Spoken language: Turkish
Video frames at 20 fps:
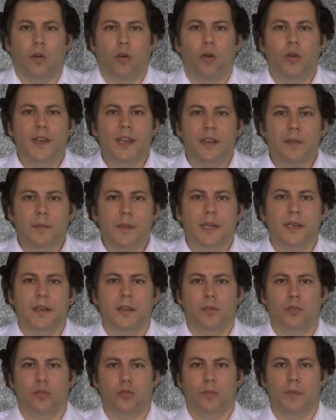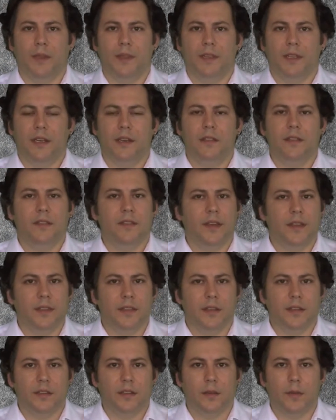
Oynak makaralı rulmanlar dizaynları